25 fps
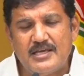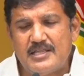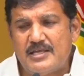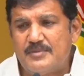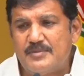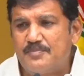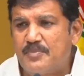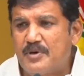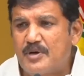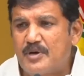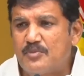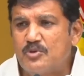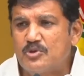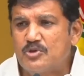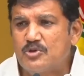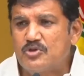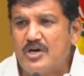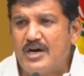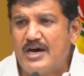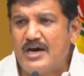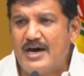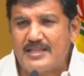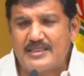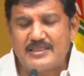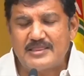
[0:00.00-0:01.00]
ఇది
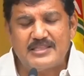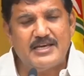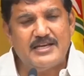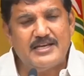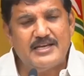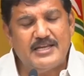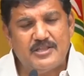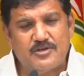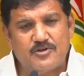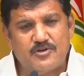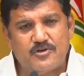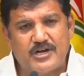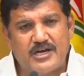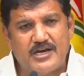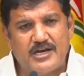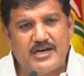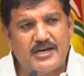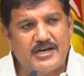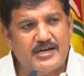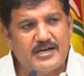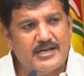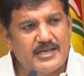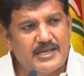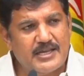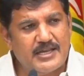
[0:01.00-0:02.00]
ప్రభుత్వ హత్య అనేది కూడా
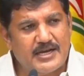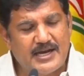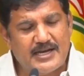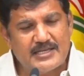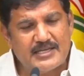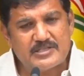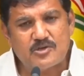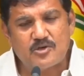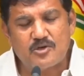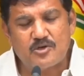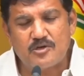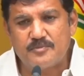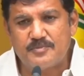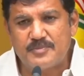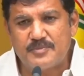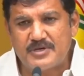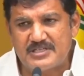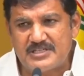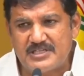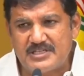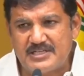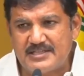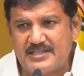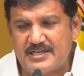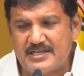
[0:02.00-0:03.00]
ఈ రాష్ట్రంలో
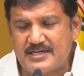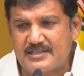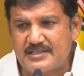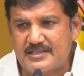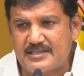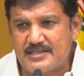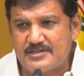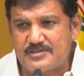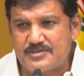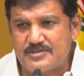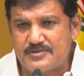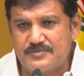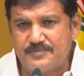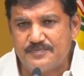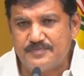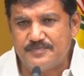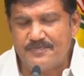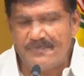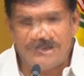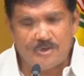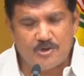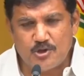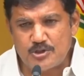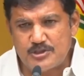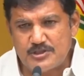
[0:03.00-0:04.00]
ప్రజలందరికీ తెలుసు
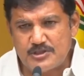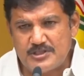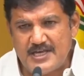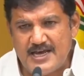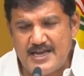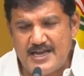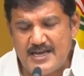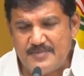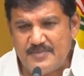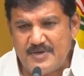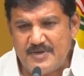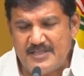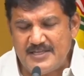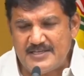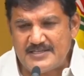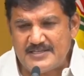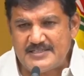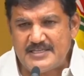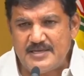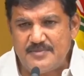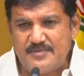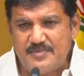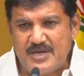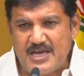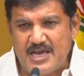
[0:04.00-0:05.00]
ఈ రోజు దాని మీదే
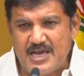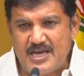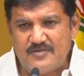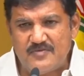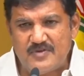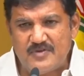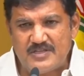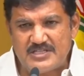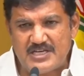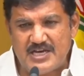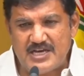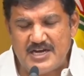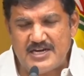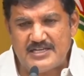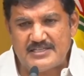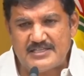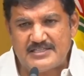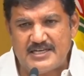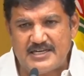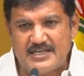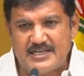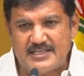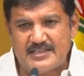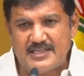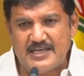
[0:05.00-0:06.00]
సిబిఐ విచారణ
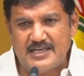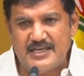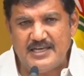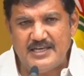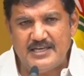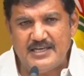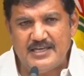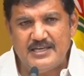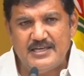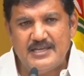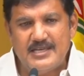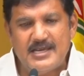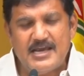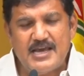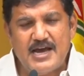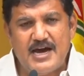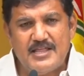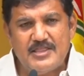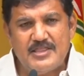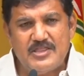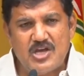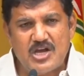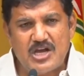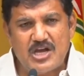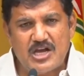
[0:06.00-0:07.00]
జరిగితే ఏ
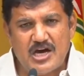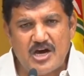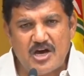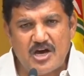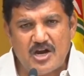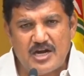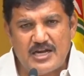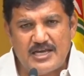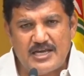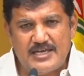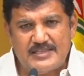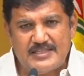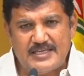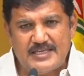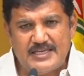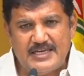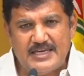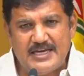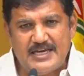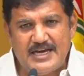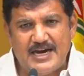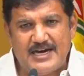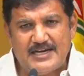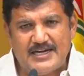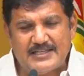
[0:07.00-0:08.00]

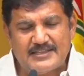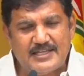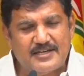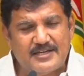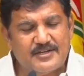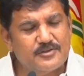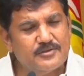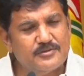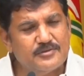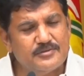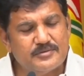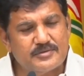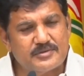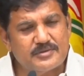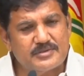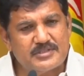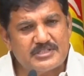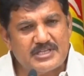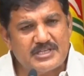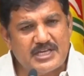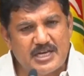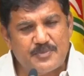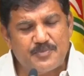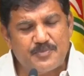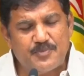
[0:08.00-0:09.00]
అధికారులైతే అతను
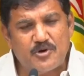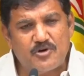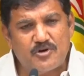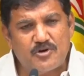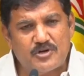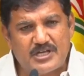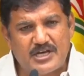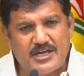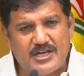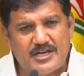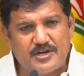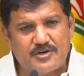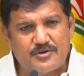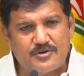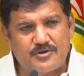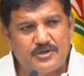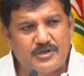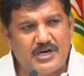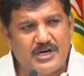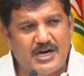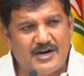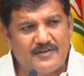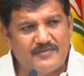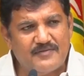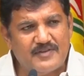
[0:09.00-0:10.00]

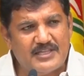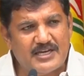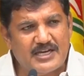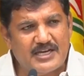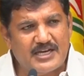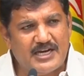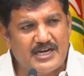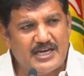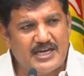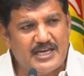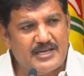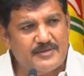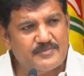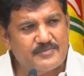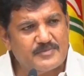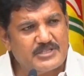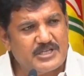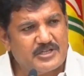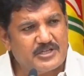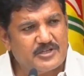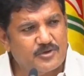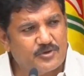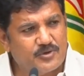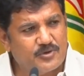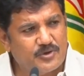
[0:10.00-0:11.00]
చనిపోవటానికో ఆ విధంగా
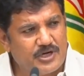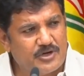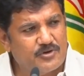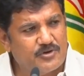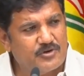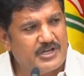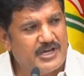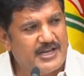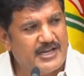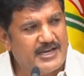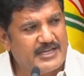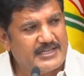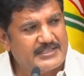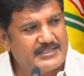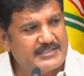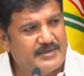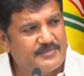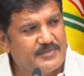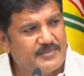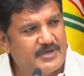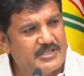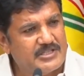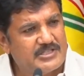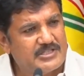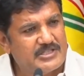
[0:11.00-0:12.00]
హింసకు గురవటానికి
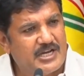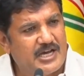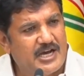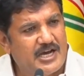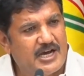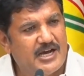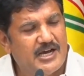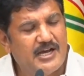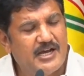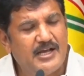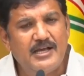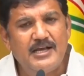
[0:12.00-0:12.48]
సంబంధించిన